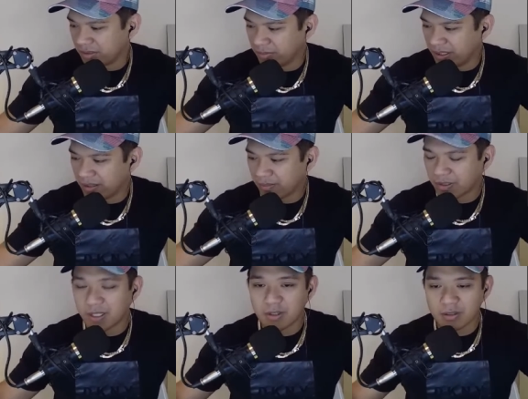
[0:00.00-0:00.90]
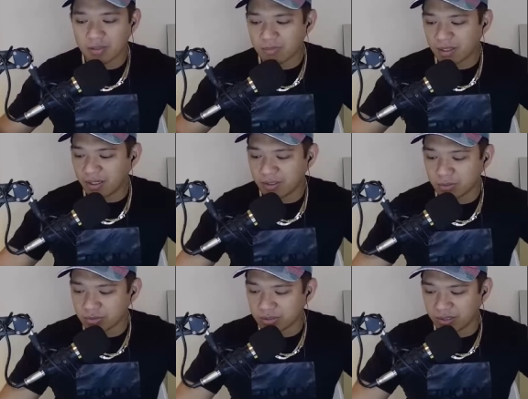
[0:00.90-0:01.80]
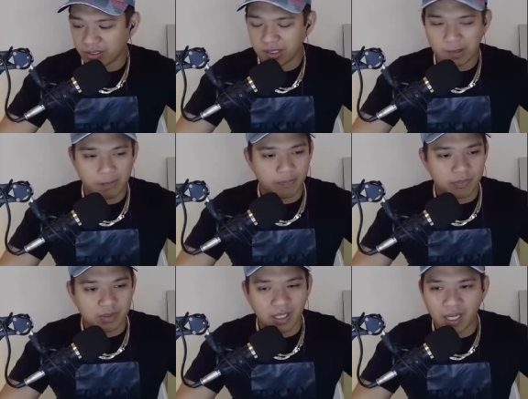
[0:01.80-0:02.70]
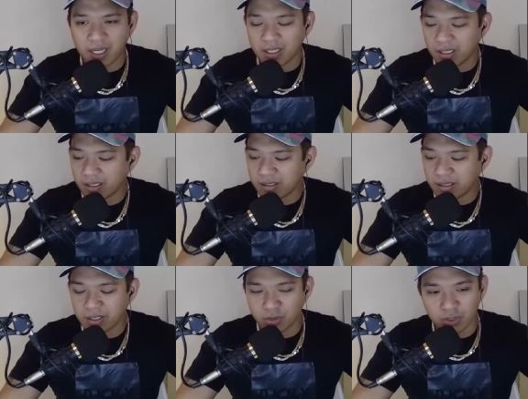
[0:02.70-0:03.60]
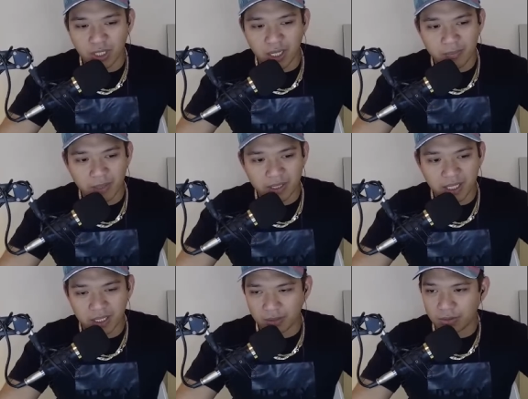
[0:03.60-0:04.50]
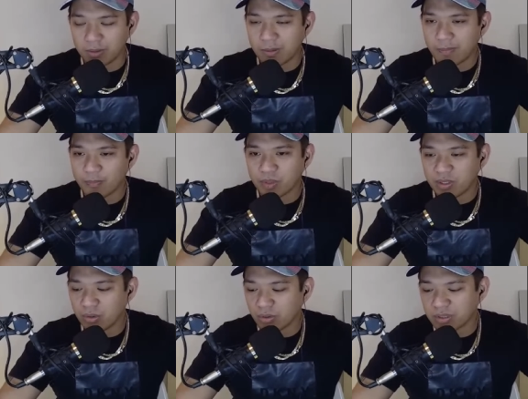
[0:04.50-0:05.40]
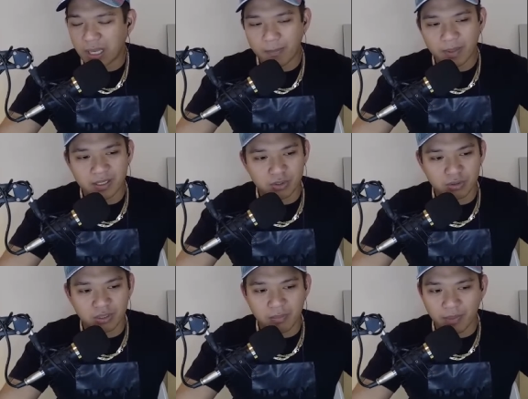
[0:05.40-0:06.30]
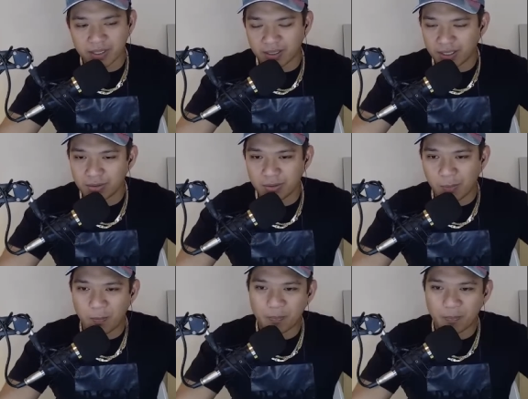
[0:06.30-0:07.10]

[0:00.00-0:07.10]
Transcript: Diba? Kayo ang mga inutil dahil hindi nyo na ipanalo yung dapat nyong ipanalo.